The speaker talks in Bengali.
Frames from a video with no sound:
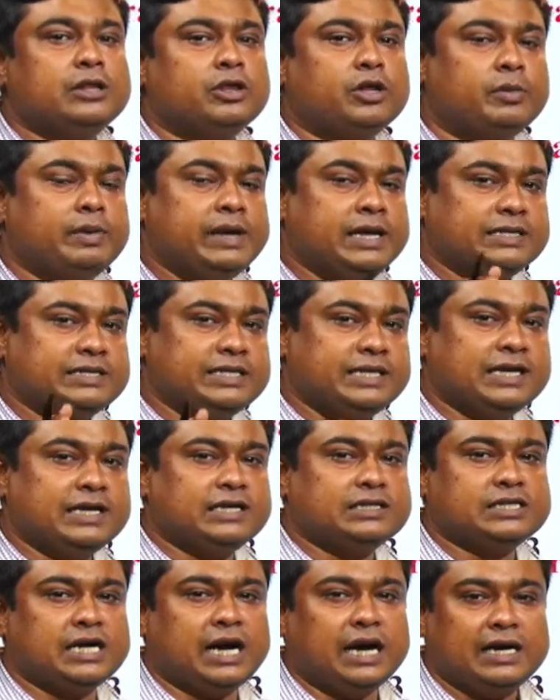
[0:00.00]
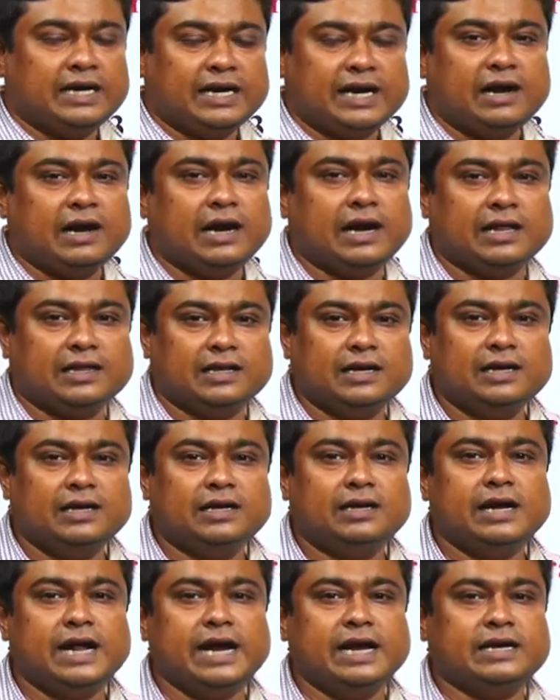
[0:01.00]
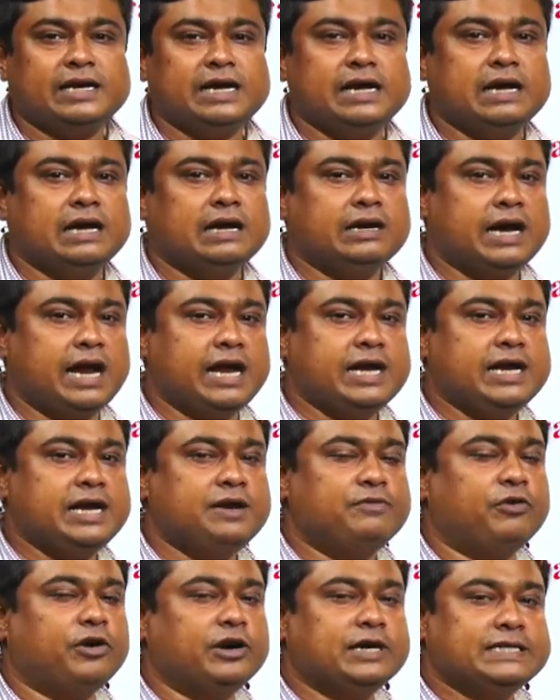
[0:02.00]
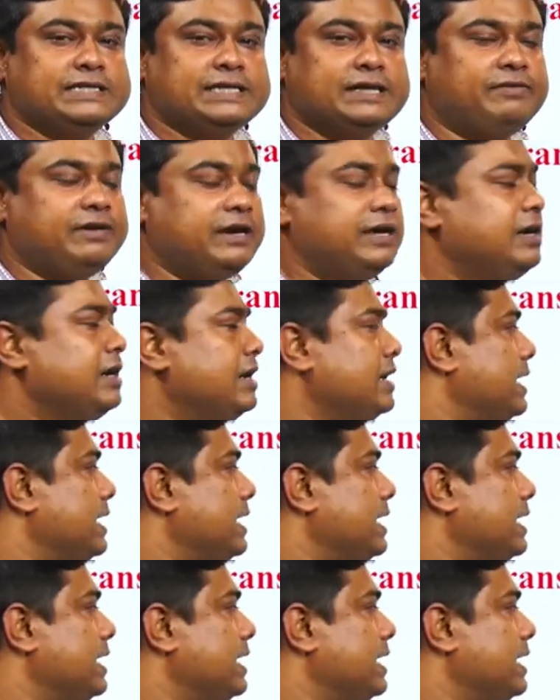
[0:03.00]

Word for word: তবে সেটা সালটা আলাদা এটি নাইনটিন ফর্টি সেভেন